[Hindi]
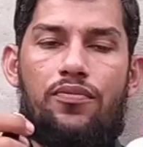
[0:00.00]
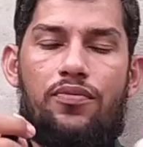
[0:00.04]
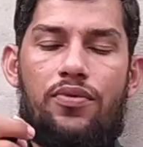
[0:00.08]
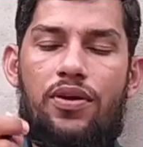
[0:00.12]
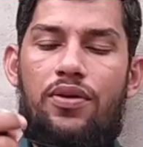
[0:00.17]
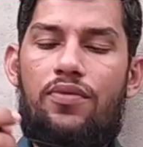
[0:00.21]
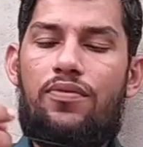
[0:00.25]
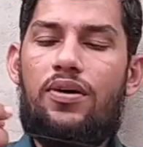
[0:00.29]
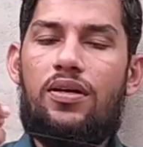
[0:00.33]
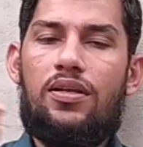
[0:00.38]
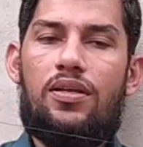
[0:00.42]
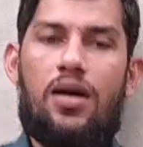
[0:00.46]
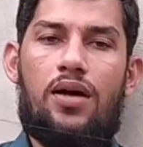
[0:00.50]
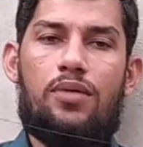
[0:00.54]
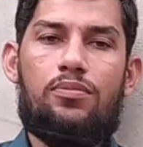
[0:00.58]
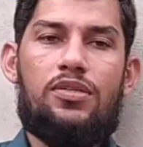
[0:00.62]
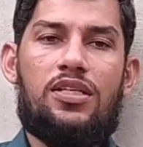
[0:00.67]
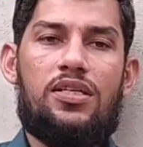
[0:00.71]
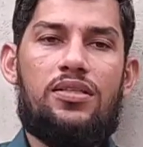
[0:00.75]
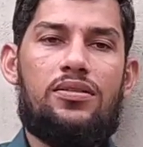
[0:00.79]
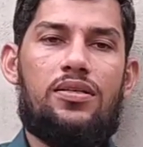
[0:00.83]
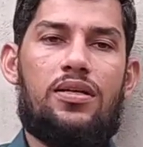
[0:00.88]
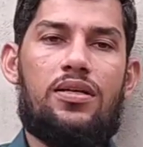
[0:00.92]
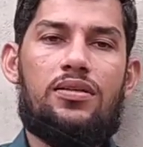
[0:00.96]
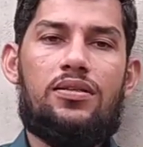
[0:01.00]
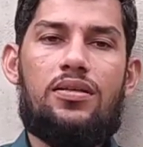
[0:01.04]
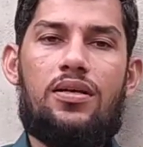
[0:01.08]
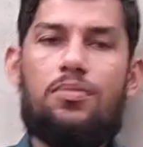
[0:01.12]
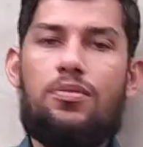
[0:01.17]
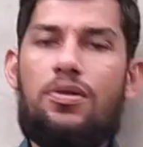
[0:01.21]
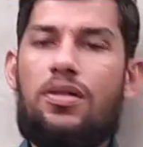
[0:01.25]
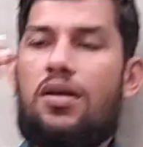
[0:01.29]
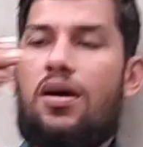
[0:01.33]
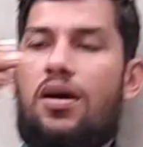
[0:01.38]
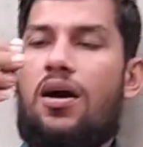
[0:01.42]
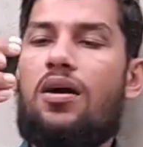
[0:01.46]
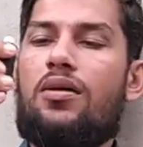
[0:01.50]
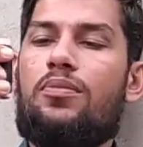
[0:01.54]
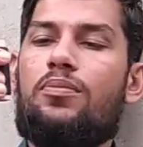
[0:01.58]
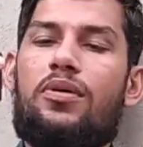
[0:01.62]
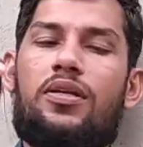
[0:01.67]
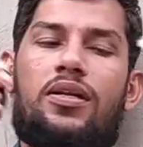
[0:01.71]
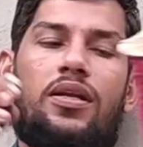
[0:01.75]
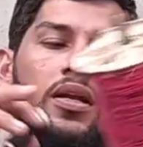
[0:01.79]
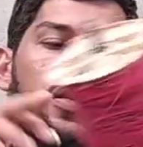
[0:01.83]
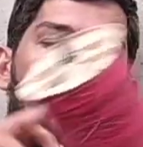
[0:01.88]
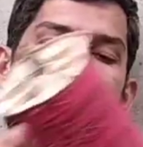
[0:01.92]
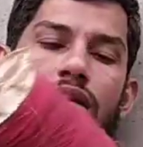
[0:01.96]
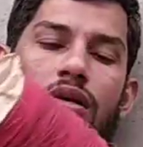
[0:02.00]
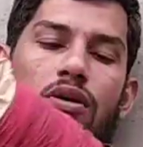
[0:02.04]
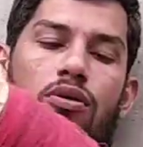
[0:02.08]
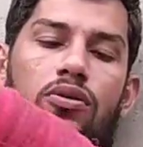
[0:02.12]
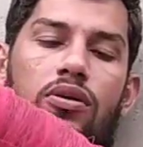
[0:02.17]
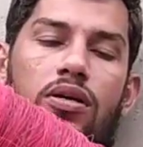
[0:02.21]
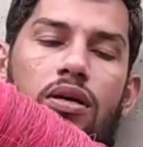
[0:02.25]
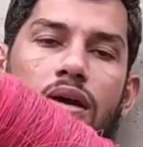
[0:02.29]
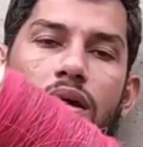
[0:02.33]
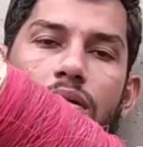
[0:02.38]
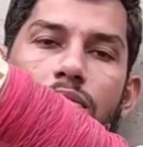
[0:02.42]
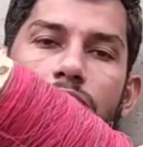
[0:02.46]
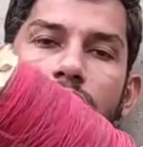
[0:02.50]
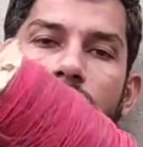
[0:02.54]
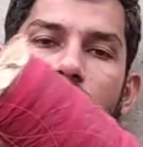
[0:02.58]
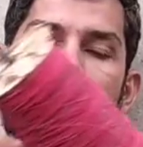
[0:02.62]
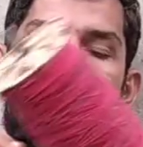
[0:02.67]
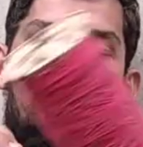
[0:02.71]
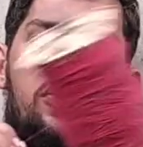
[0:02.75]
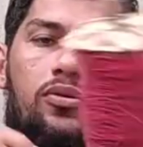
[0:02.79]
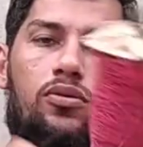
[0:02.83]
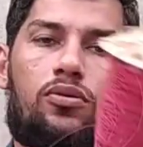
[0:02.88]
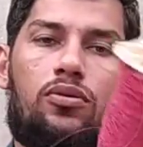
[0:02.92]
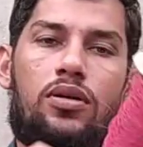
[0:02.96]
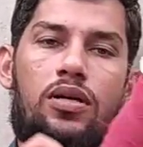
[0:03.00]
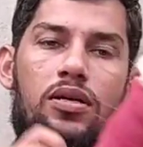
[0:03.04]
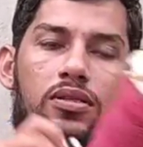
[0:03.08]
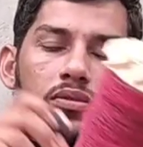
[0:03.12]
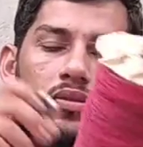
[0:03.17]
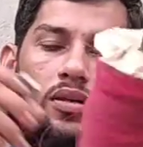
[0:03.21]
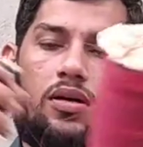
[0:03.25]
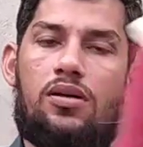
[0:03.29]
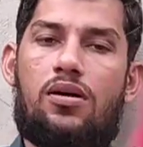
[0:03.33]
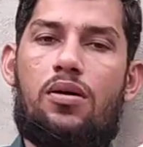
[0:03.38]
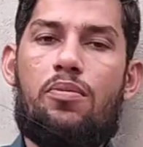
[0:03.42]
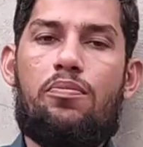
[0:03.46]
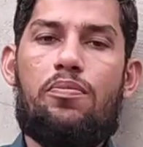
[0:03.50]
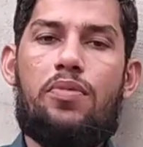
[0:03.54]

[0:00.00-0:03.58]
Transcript: वीवर आप देख सकते हैं मेरे हाथ में नलकी और ये केमिकल डोर है इसका